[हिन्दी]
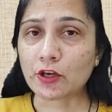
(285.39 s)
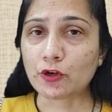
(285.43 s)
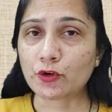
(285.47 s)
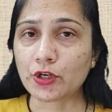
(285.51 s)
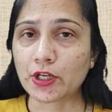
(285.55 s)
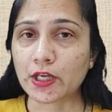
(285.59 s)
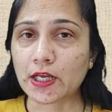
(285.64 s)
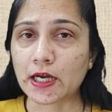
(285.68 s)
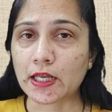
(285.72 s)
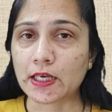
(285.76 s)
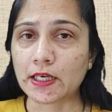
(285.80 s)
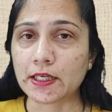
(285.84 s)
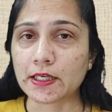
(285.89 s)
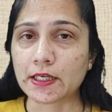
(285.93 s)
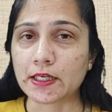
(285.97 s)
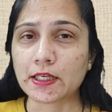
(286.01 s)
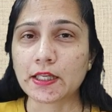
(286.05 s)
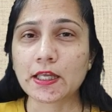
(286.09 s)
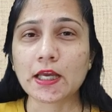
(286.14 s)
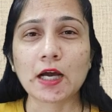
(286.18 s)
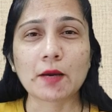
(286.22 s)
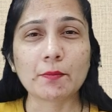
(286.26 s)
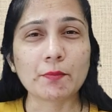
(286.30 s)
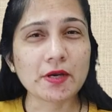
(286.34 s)
वैल्यू निकालने के
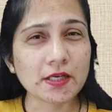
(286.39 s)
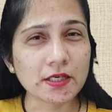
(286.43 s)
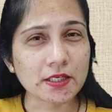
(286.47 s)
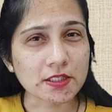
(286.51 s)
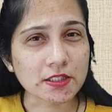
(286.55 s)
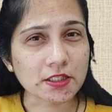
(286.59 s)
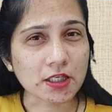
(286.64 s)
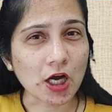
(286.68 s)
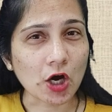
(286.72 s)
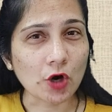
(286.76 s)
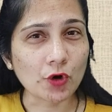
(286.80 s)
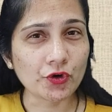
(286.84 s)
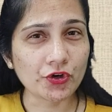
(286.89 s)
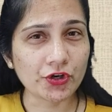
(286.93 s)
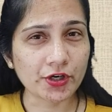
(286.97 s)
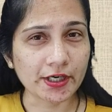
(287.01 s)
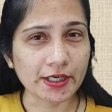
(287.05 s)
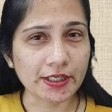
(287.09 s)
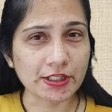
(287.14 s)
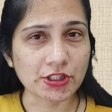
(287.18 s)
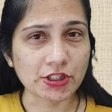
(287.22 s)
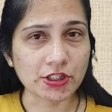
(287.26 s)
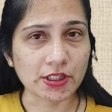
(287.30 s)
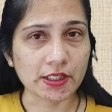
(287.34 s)
लिए हमें डिस्काउंट
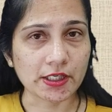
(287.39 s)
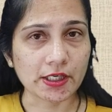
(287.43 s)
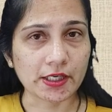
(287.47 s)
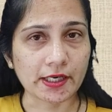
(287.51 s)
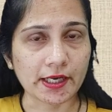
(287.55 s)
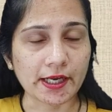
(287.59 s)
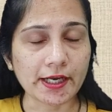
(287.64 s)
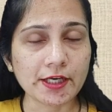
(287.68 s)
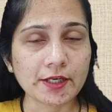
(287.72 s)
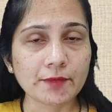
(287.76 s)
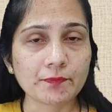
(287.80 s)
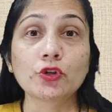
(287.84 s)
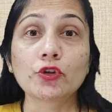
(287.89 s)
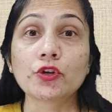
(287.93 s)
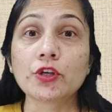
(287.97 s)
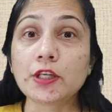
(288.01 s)
रेट चाहिए राइट right?